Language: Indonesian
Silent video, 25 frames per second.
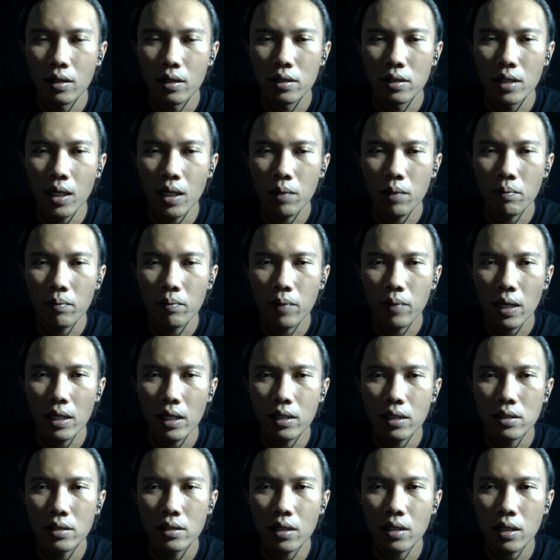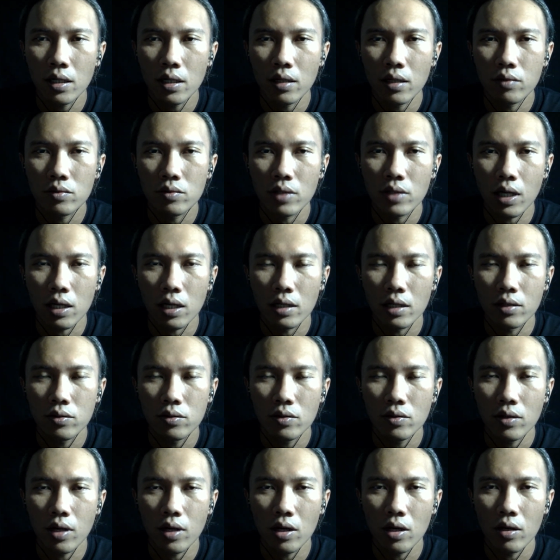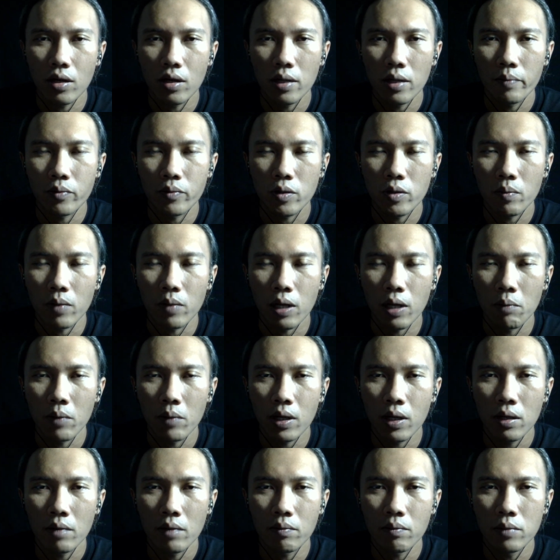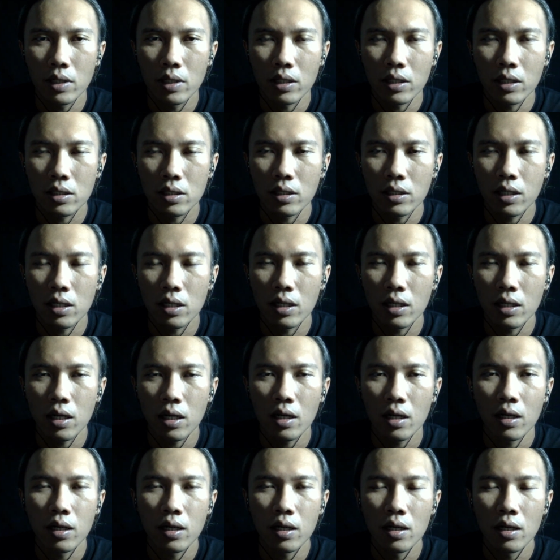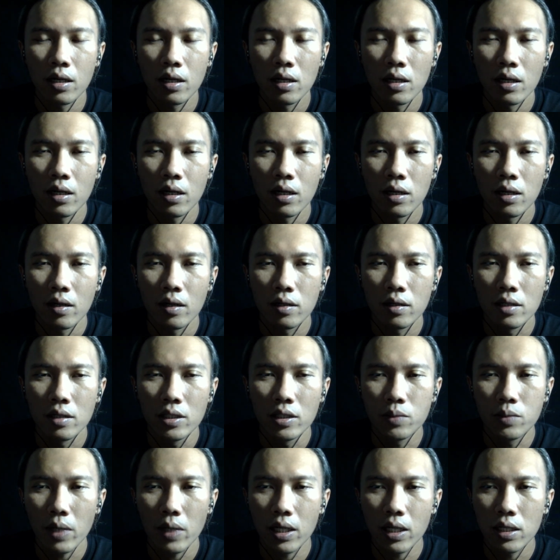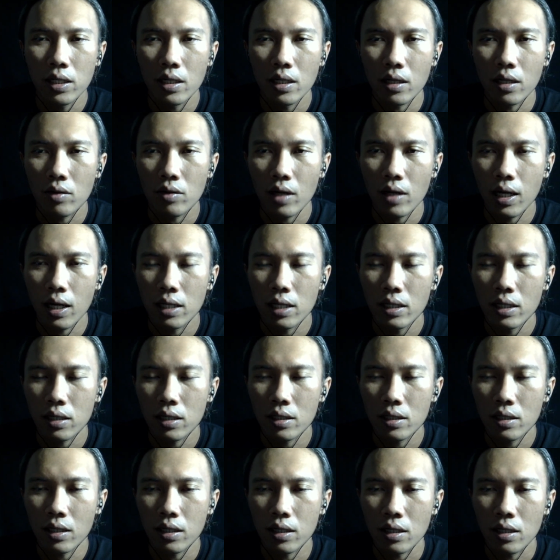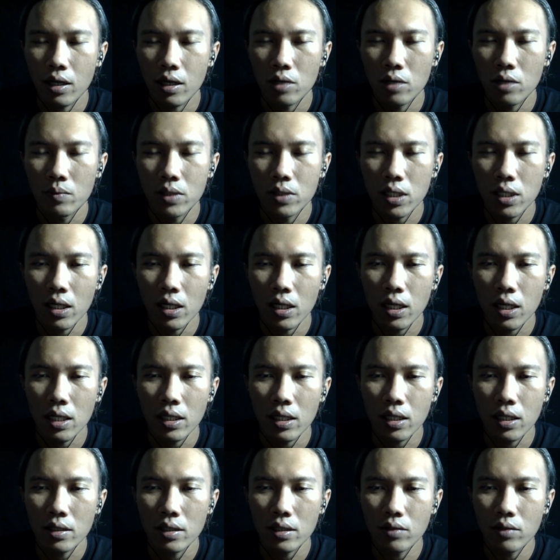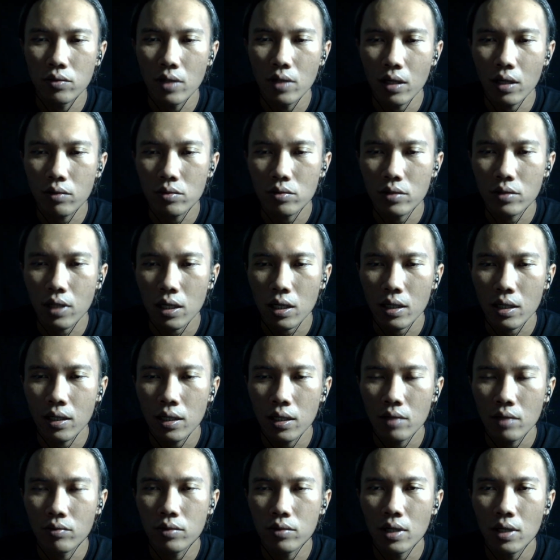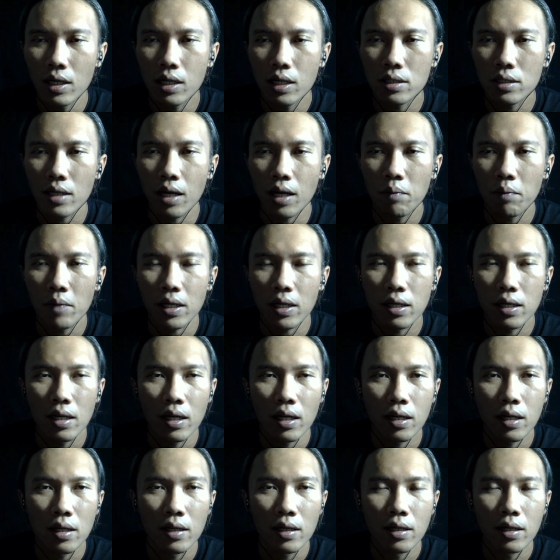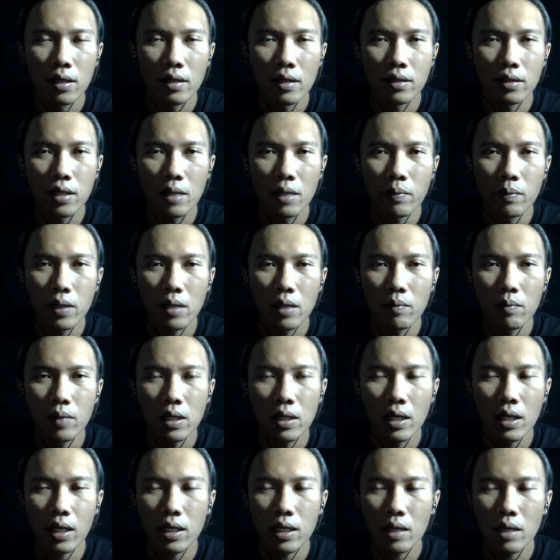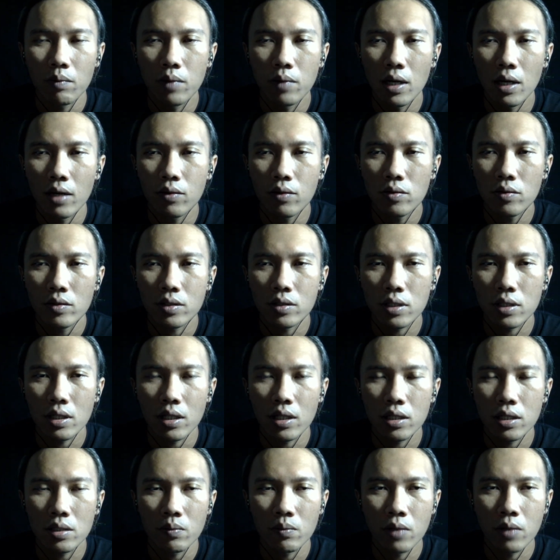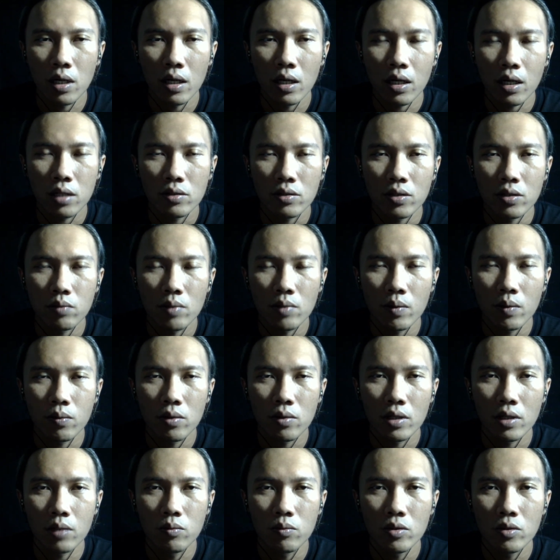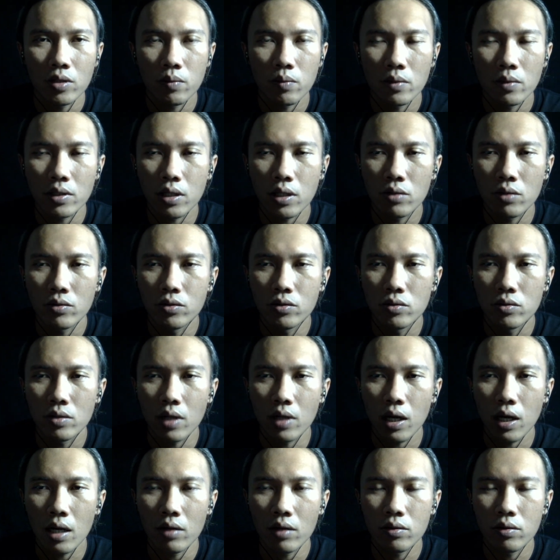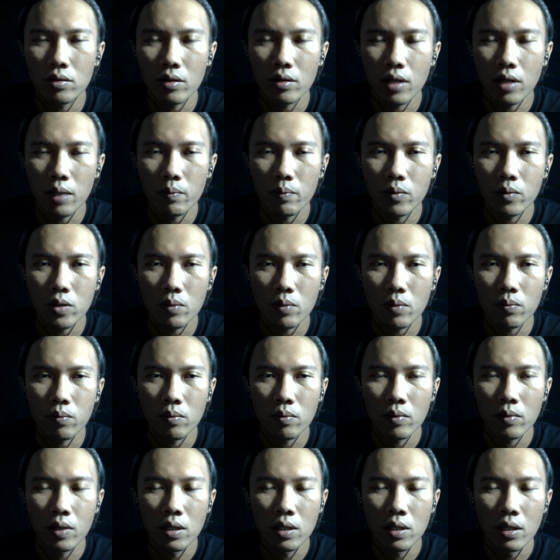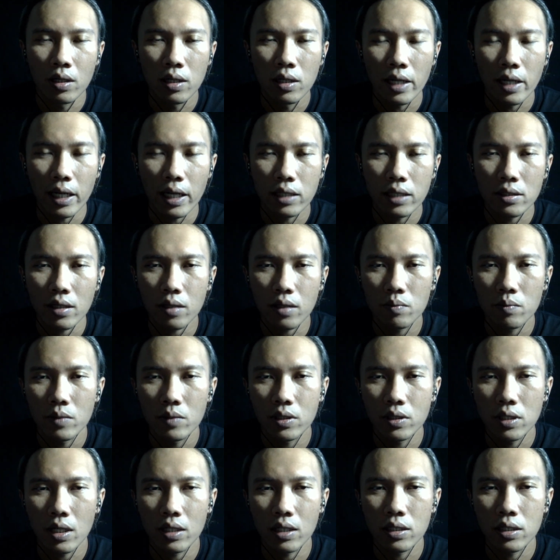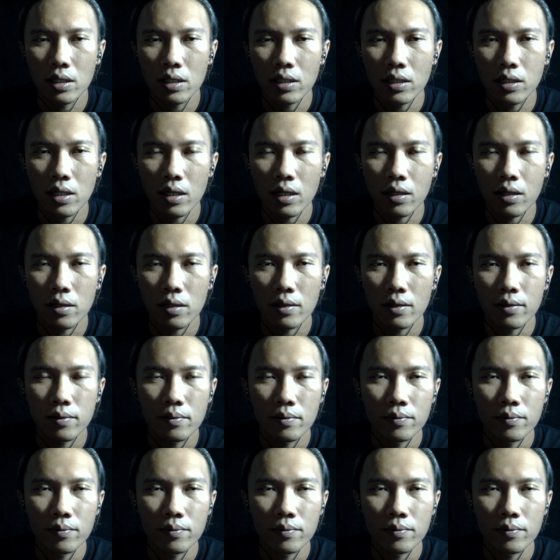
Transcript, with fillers: yang paling sering rusak itu kalau laptop lama biasanya adalah displaynya atau layarnya nah kalau misalnya layarnya udah rusak ya udah dah selamat dah daripada beli layar baru sekitar 950.000 sampai 1 jutaan untuk laptop Acer misalnya yang